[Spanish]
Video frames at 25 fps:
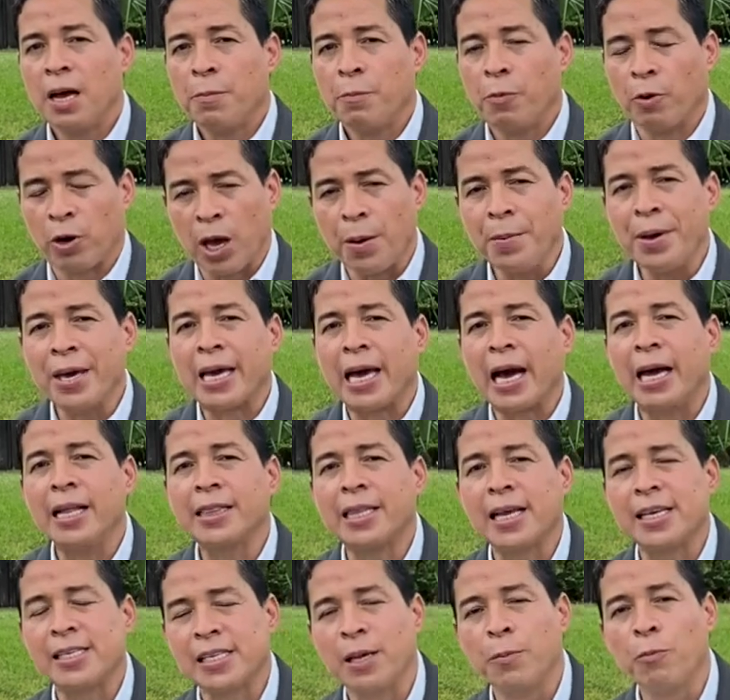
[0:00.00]
¿Por qué me
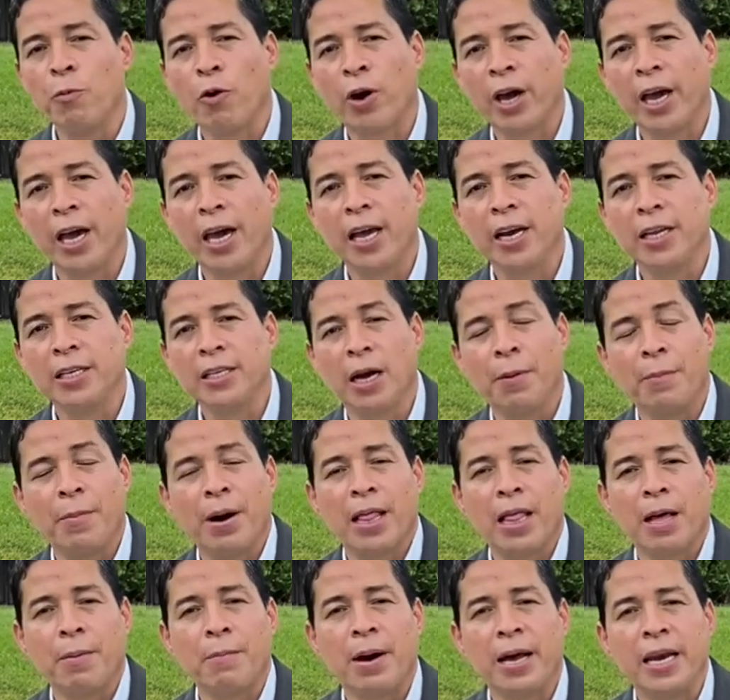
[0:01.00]
encanta esta mujer
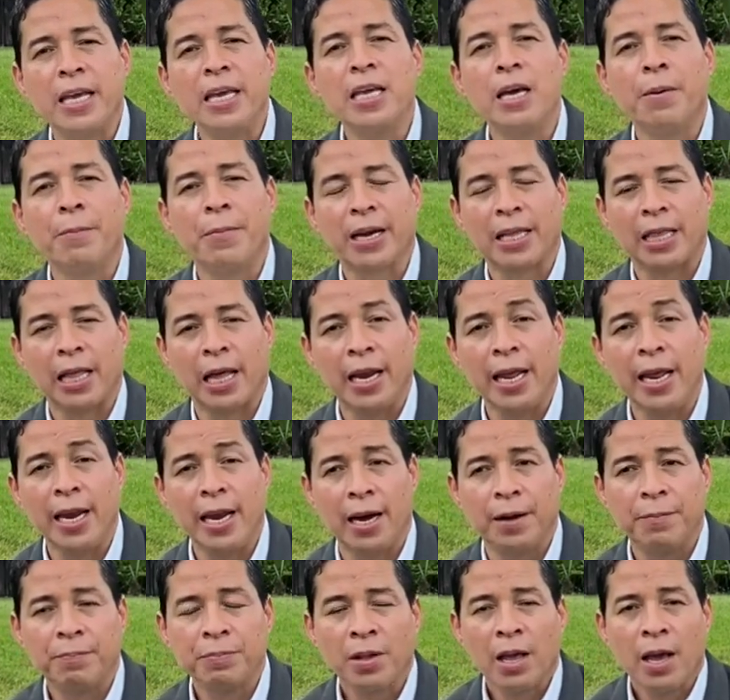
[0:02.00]
llamada María
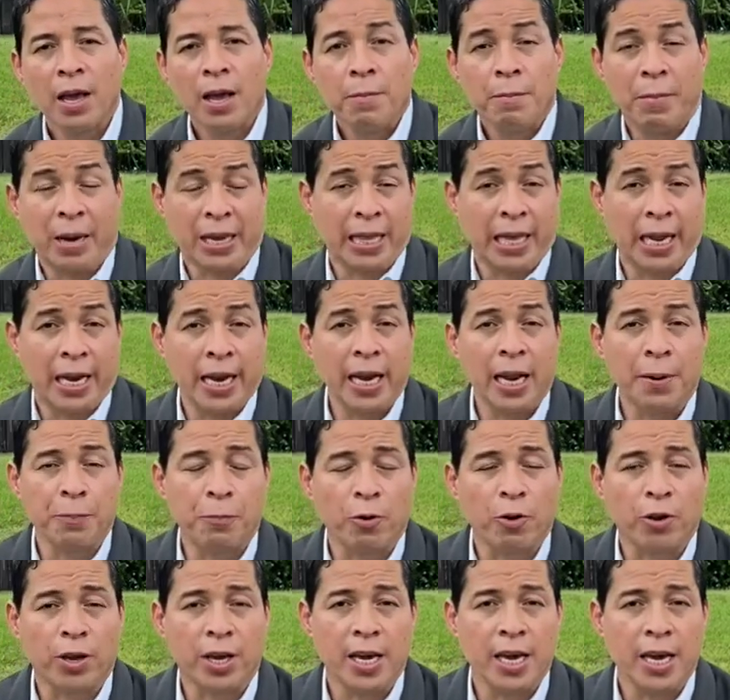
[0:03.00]
Magdalena? Magdalena
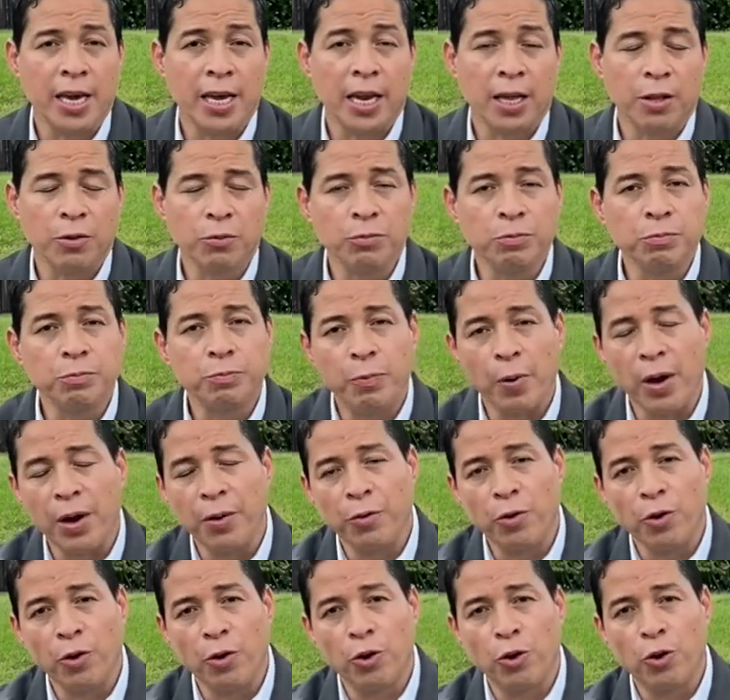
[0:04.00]
porque era de un
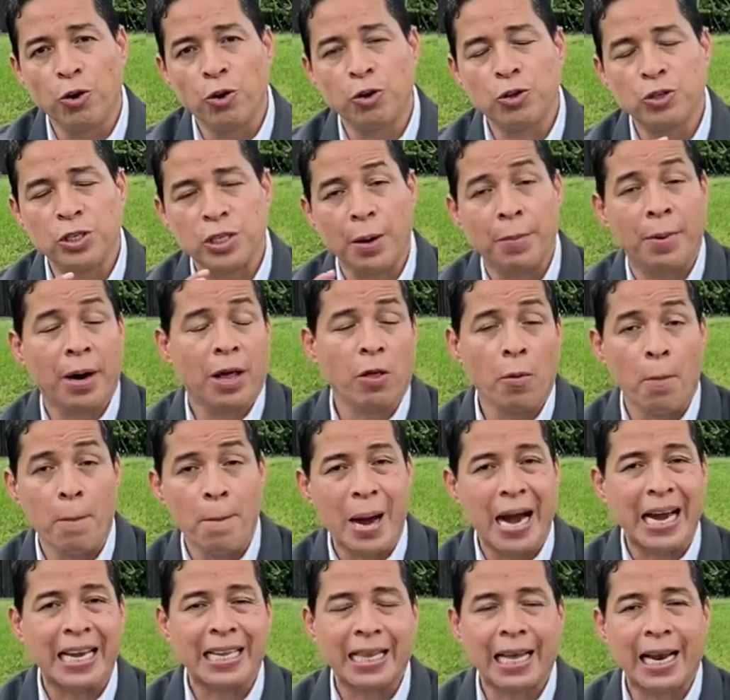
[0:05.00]
pueblo llamado
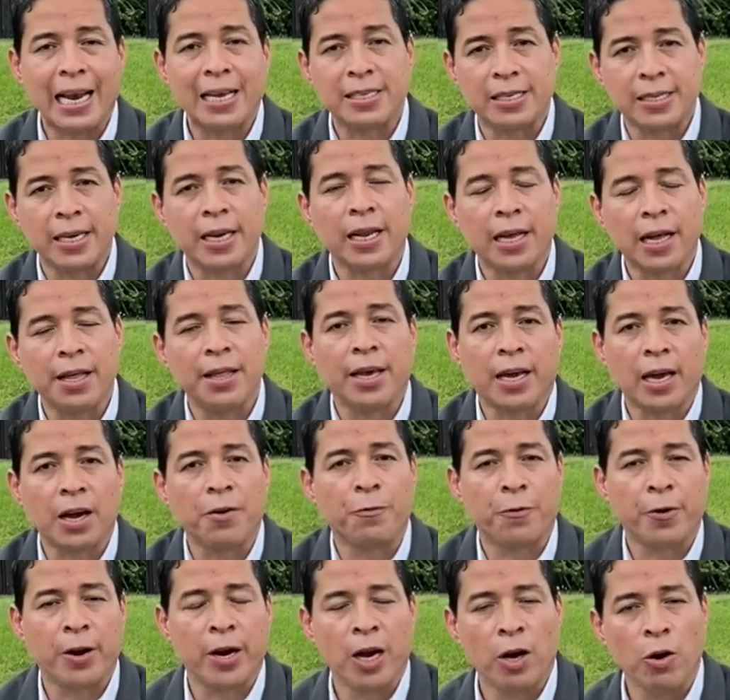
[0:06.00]
Magdala cerca de
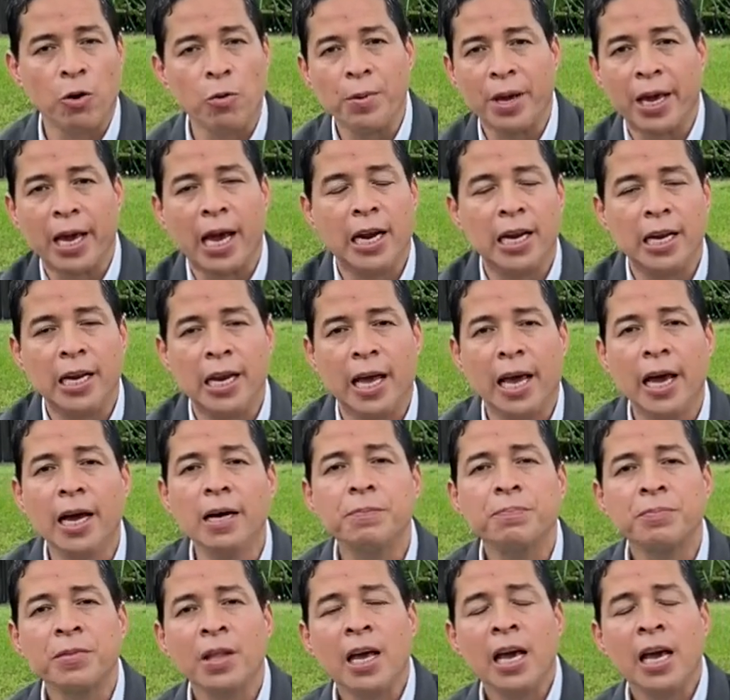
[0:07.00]
Cafarnaum en Galilea.